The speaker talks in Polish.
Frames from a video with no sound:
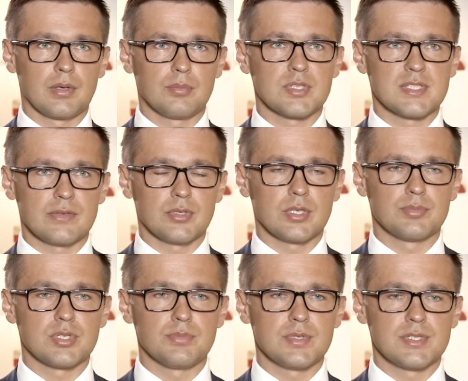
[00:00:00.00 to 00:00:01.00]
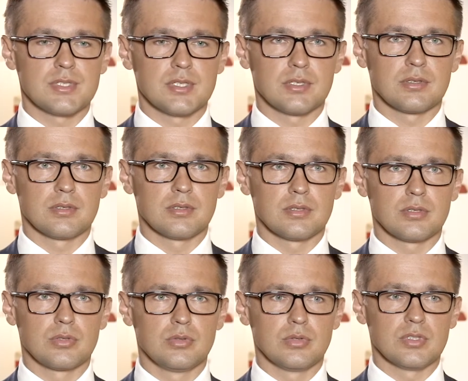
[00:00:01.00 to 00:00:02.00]
e, przedstawione przepisy
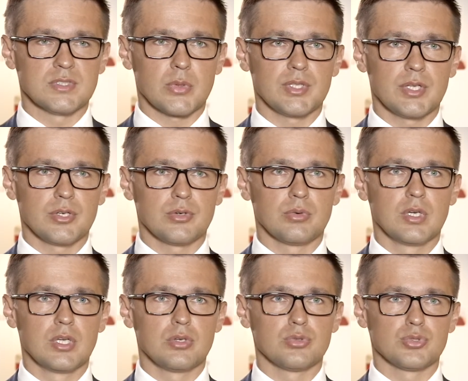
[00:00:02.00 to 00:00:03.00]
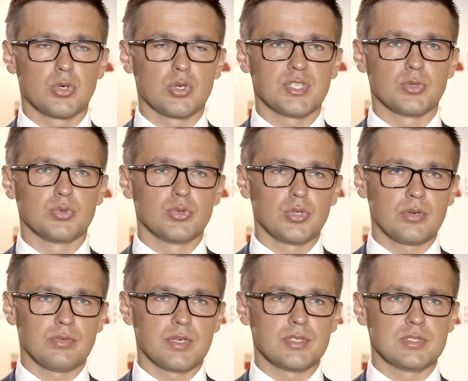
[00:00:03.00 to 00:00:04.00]
e, zakładają różnego rodzaju
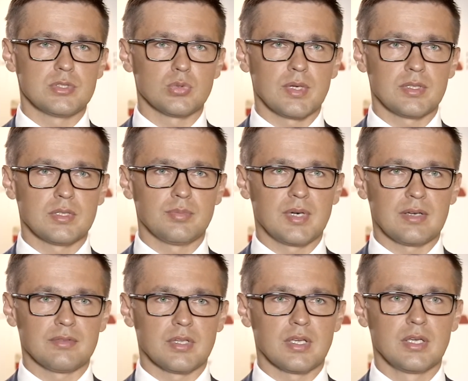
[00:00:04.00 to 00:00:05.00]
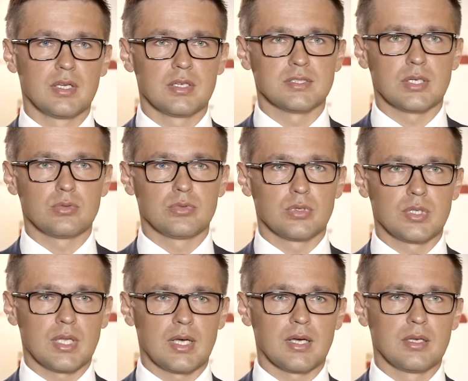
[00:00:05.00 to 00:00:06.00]
nowe instrumenty prawne, zarówno
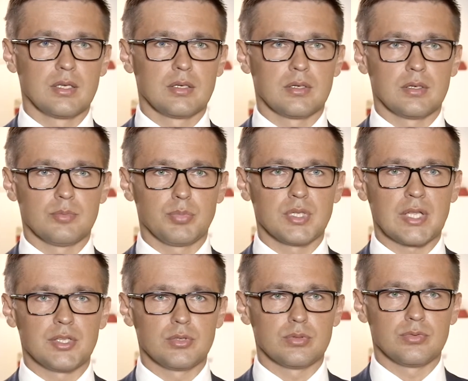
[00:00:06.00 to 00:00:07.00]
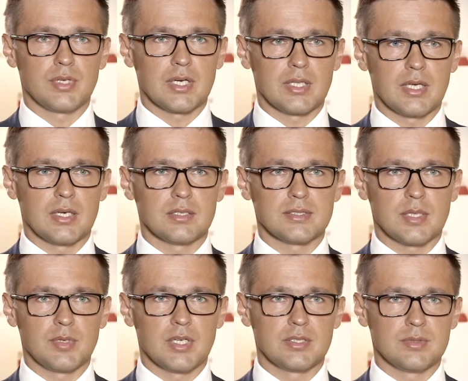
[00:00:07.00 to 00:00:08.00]
dla e, podatników, jak dla
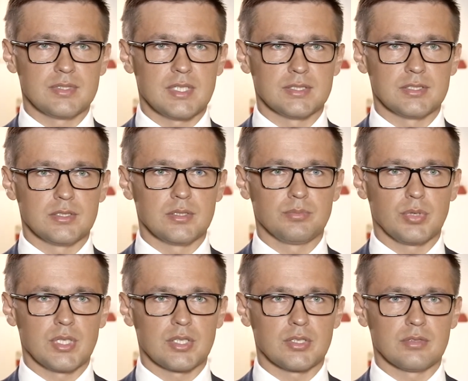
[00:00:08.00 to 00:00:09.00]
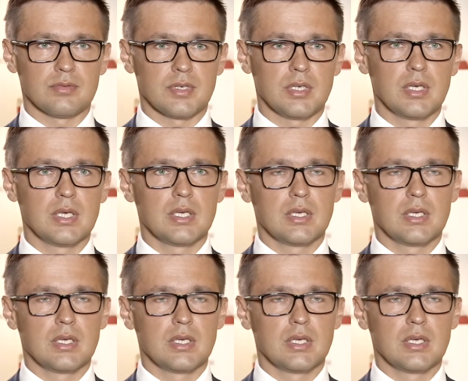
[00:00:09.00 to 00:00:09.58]
samej administracji podatkowej.